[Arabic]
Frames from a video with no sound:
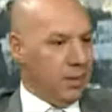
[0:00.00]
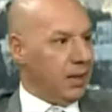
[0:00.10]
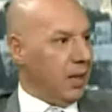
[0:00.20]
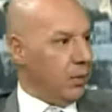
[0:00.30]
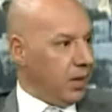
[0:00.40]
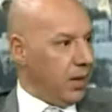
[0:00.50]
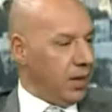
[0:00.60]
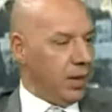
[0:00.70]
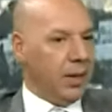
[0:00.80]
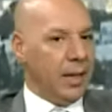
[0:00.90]
نعم. يعني
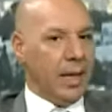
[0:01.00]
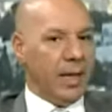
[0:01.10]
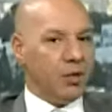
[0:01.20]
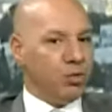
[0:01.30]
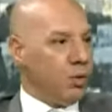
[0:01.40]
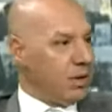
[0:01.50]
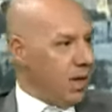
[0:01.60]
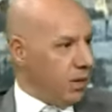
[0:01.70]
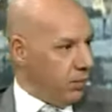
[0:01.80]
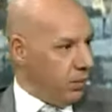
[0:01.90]
وقت نشوفوا
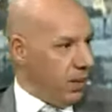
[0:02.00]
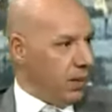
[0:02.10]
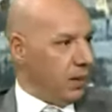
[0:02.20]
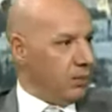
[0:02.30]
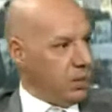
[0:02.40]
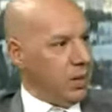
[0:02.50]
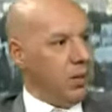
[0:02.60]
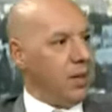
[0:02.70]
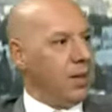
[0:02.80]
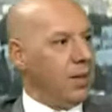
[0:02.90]
الديمقراطيه نعطيك
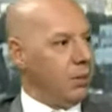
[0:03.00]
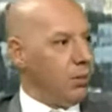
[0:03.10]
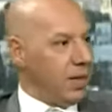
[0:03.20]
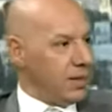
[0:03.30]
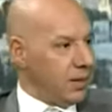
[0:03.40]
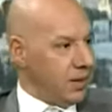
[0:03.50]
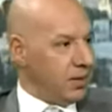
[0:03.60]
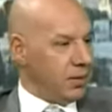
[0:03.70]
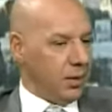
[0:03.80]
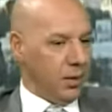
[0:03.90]
مثلا مثل
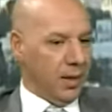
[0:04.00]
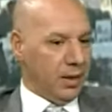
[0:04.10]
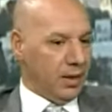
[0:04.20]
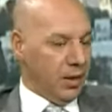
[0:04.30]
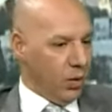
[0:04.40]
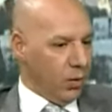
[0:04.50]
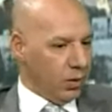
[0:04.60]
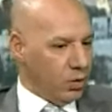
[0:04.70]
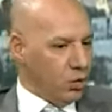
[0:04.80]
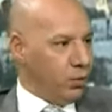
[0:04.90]
بسيط اللي عشناه
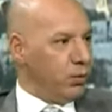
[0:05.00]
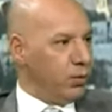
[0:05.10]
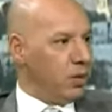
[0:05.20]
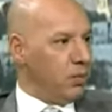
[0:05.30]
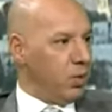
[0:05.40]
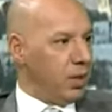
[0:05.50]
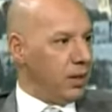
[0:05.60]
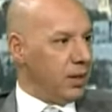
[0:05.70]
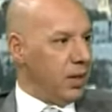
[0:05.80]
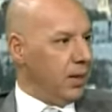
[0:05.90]
عندنا 15
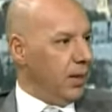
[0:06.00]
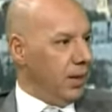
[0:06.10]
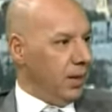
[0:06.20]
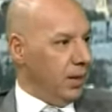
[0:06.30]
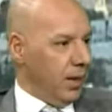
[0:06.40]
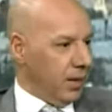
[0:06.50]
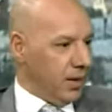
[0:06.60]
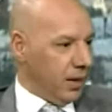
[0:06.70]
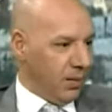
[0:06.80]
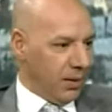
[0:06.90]
يوم
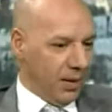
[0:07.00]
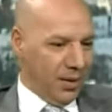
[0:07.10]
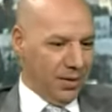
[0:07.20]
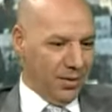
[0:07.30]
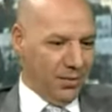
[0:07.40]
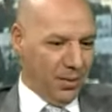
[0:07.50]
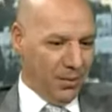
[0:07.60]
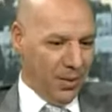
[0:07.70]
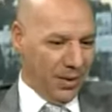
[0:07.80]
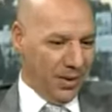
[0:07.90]
هو
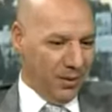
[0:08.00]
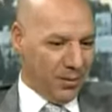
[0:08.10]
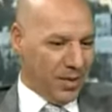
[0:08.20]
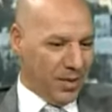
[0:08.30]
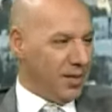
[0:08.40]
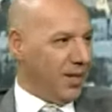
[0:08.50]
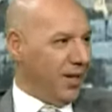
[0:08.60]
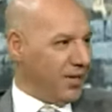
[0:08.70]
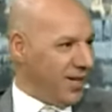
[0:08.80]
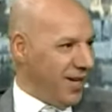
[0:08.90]
الاشكاليه نتاع
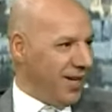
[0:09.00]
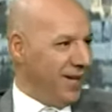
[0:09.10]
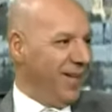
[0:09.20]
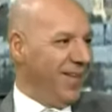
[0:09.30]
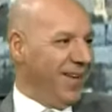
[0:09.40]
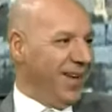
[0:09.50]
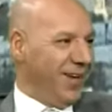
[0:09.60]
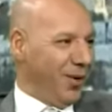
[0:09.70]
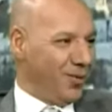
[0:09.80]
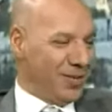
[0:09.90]
البغدادي
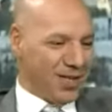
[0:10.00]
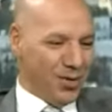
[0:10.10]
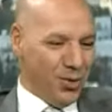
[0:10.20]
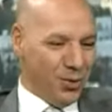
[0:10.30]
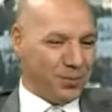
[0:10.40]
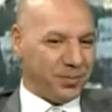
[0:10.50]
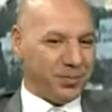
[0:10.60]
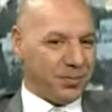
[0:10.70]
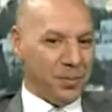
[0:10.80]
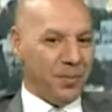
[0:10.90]
المحمودي اللي يعني نعم. برشا ناس
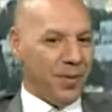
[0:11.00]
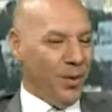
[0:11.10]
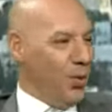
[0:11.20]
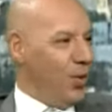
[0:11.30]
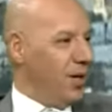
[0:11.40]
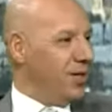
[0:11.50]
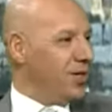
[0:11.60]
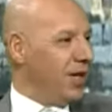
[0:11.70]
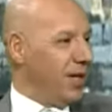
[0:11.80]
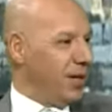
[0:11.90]
عملت لها قراءه
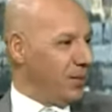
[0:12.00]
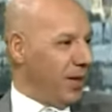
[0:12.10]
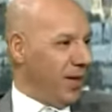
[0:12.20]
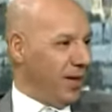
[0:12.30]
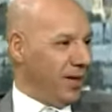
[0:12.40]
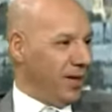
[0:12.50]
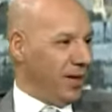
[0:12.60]
سلبية